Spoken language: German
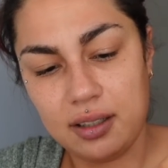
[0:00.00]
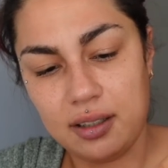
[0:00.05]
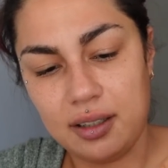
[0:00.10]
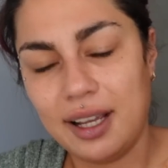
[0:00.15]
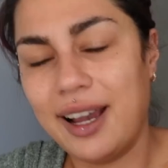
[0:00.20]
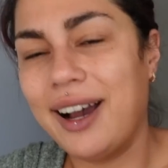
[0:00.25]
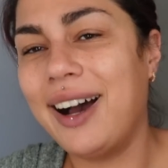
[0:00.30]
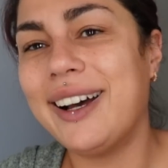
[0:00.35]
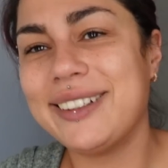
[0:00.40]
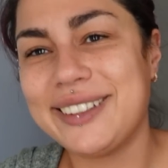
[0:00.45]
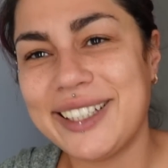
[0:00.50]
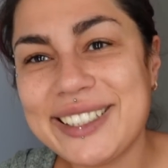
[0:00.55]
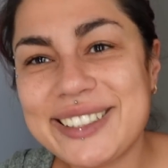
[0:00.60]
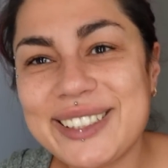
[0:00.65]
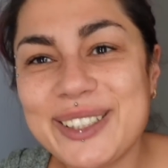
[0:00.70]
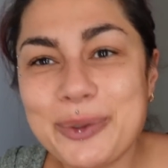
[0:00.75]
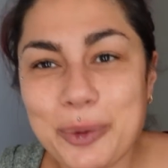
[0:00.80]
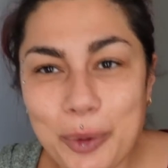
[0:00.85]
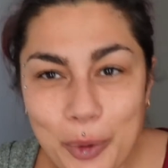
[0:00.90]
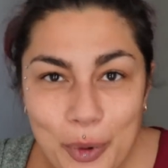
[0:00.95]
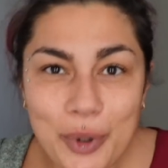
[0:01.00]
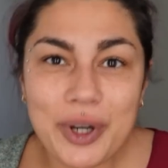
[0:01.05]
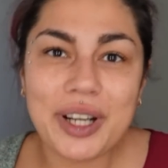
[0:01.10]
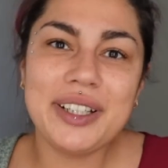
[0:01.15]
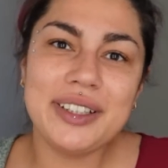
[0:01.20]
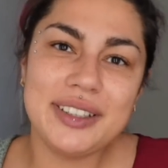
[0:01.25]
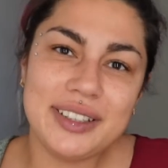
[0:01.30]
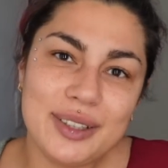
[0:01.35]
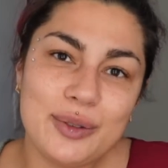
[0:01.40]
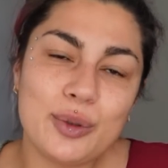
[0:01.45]
Ja, das sind
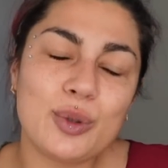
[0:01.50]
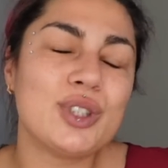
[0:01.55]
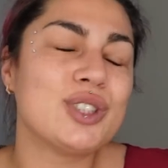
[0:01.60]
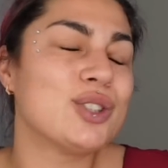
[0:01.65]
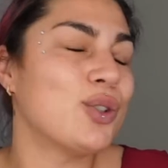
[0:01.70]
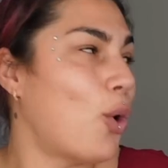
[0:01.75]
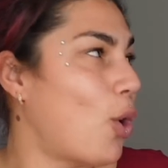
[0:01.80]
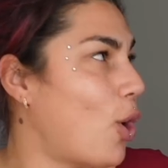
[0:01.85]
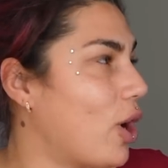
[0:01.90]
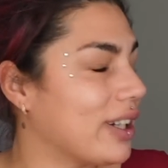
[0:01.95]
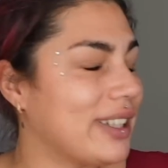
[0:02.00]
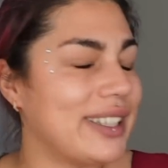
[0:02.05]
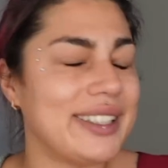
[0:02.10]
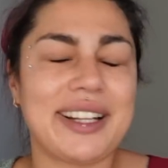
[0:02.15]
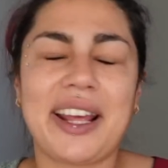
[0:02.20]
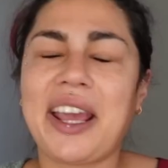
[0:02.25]
Ohrringe, die durchs Ohr gehen.